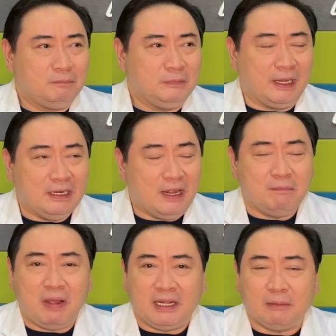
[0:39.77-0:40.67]
dahilan
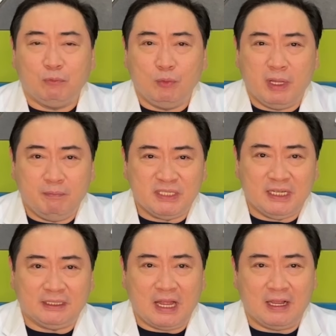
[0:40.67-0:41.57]
bakit
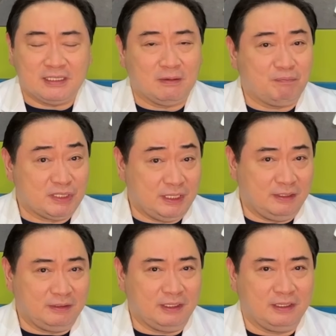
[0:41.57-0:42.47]
bumibisita ang isang
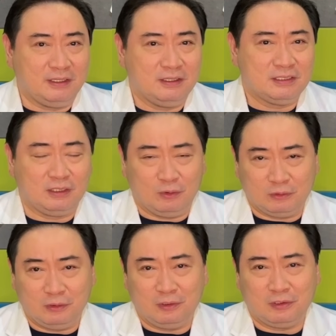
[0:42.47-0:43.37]
pasyente sa
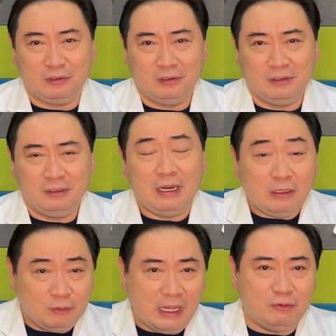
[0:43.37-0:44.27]
doktor.
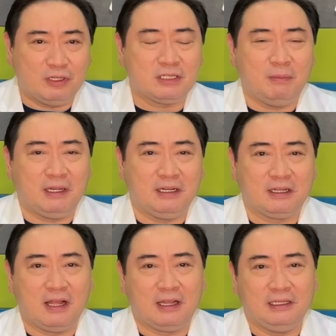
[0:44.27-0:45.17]
Lalong-lalo na sa mga
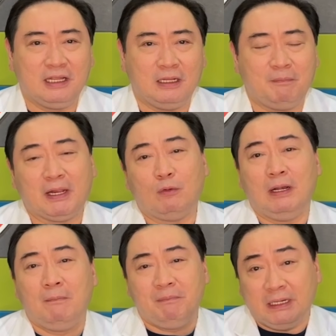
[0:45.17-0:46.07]
nagkakaedad. Pero
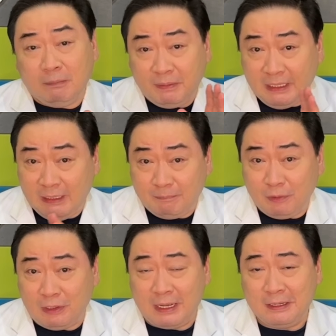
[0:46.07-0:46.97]
walang pinipili
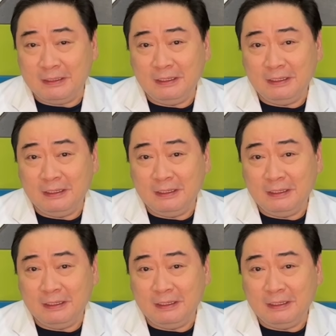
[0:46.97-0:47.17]
po ha. Ah.